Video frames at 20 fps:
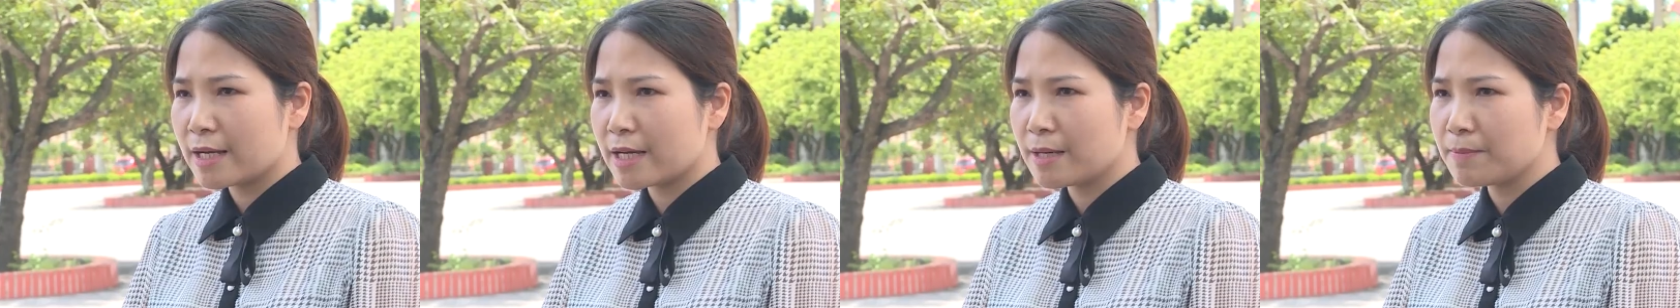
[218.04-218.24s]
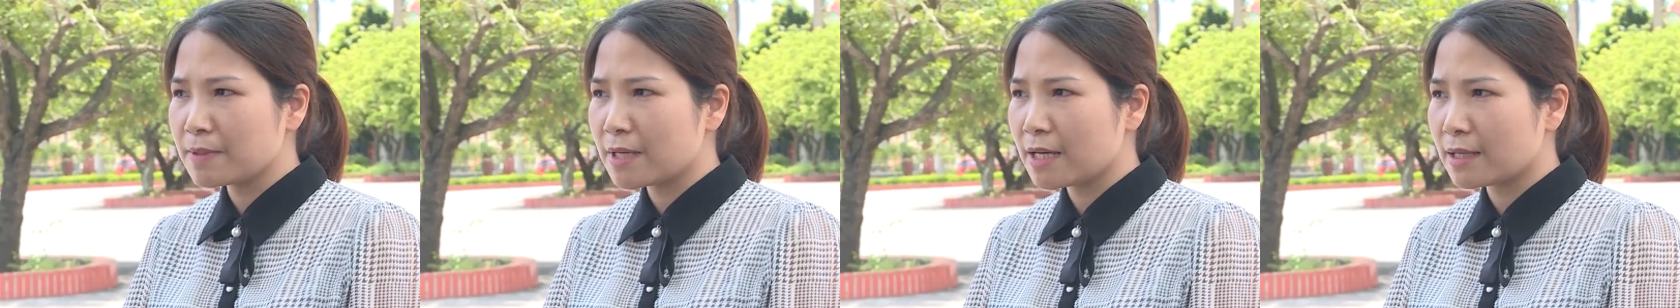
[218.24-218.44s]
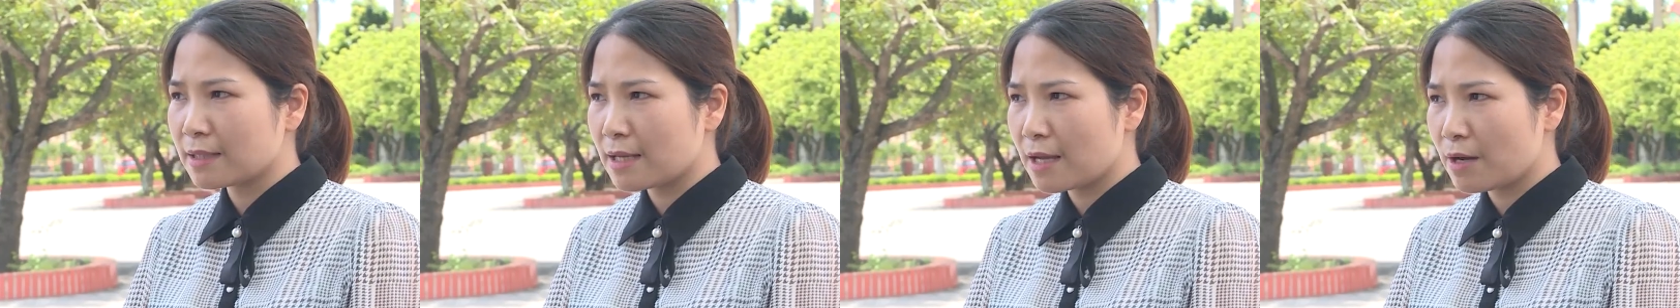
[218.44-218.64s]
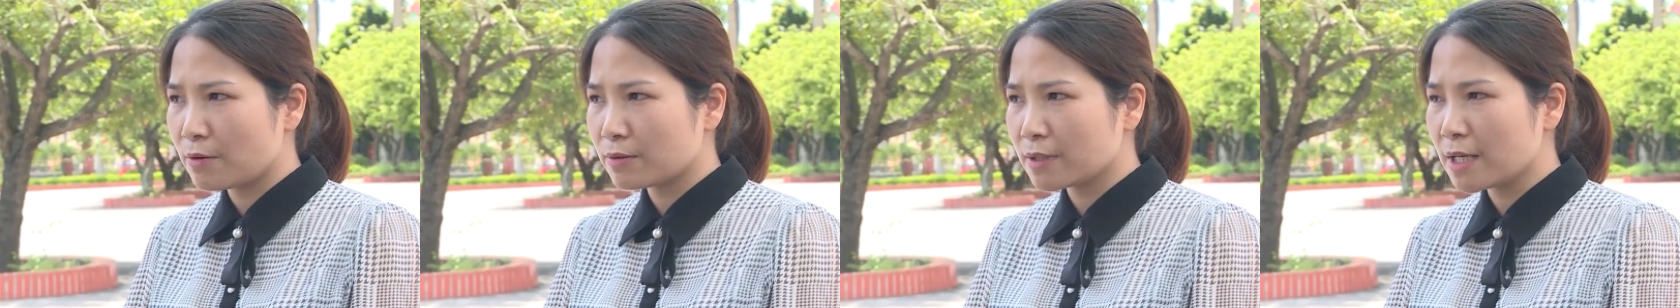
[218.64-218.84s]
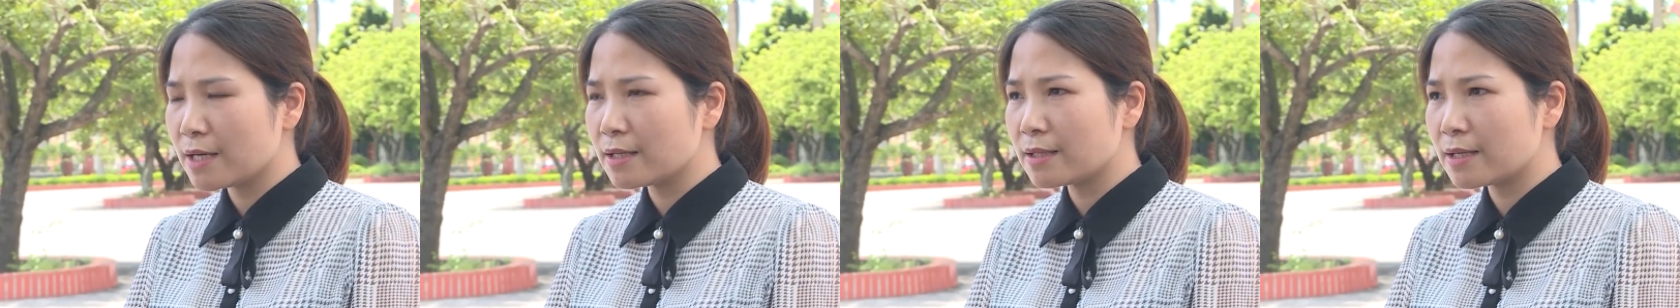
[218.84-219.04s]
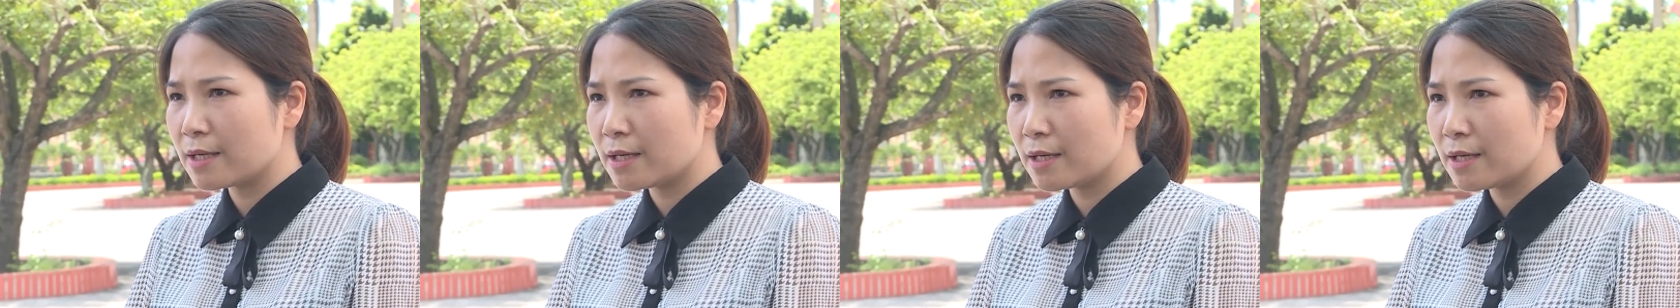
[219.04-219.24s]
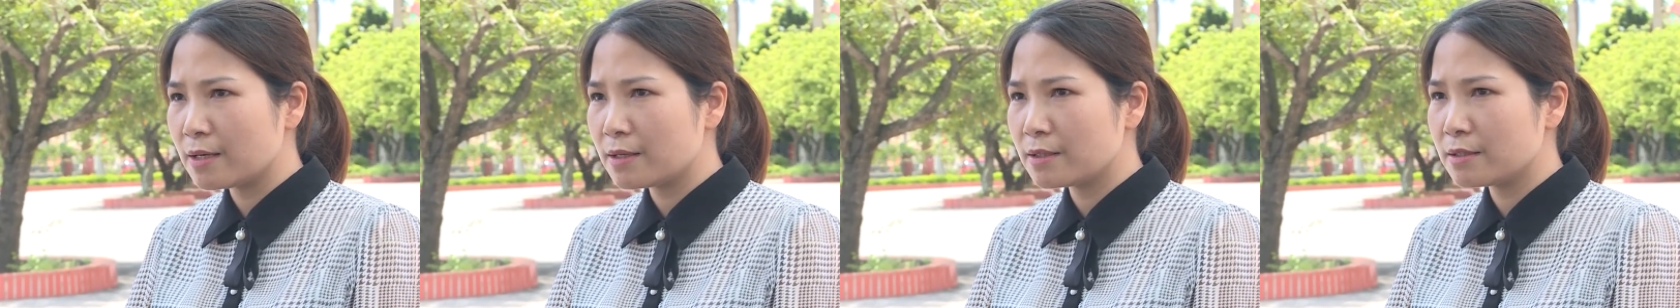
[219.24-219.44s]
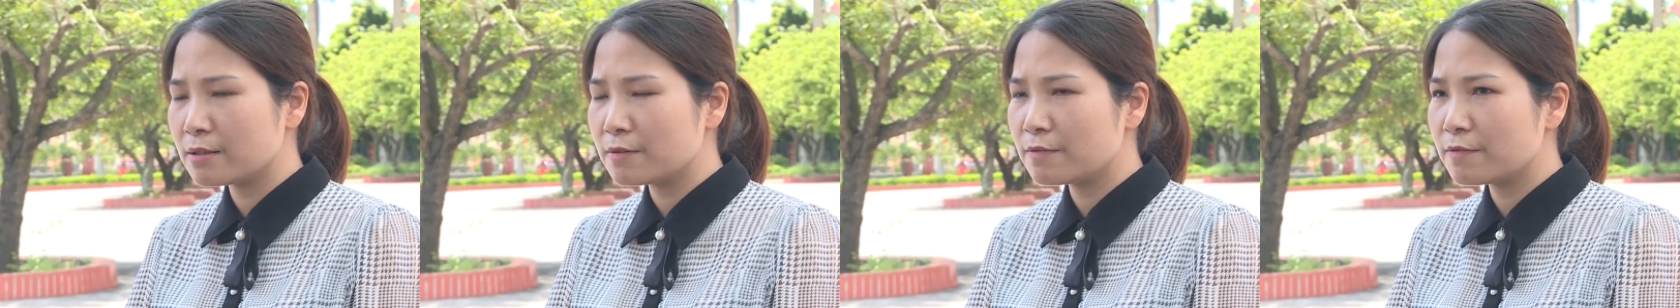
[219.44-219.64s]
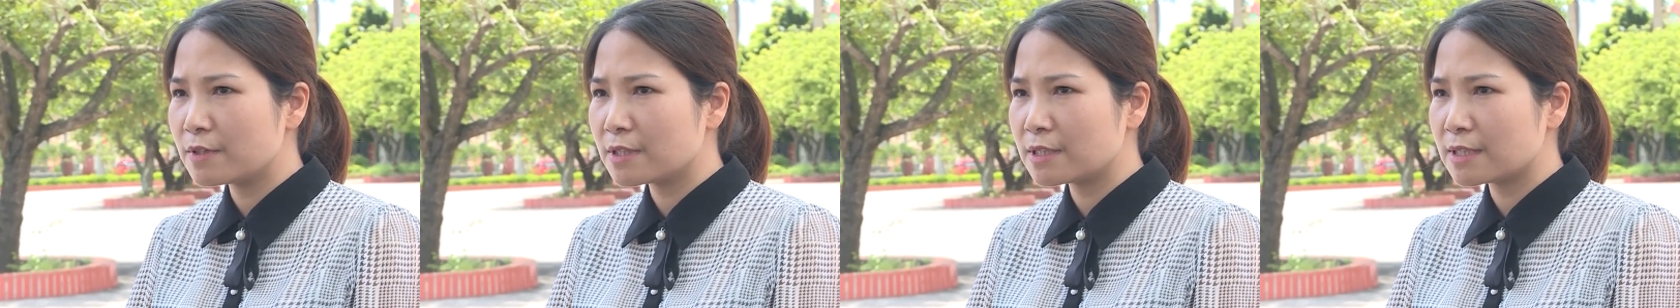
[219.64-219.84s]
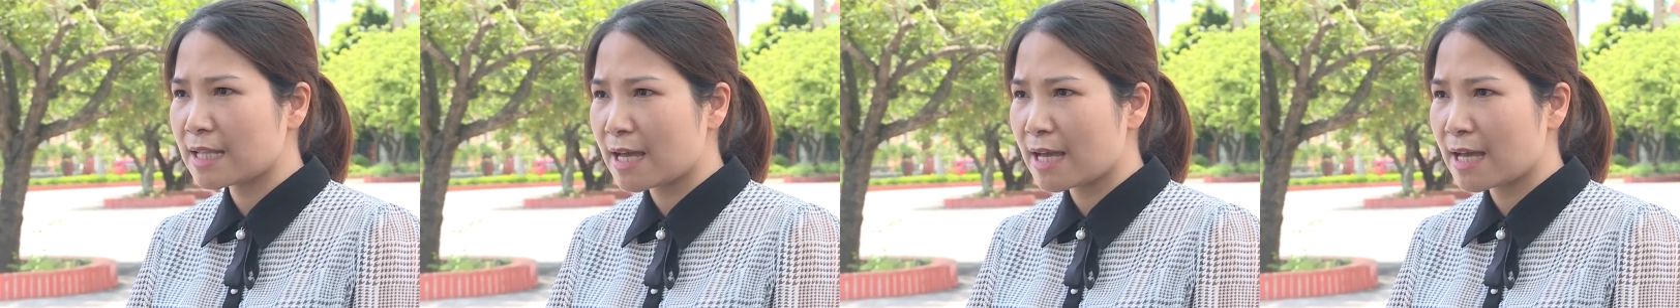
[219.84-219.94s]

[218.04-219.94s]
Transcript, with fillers: kép cải tạo thay thế những vườn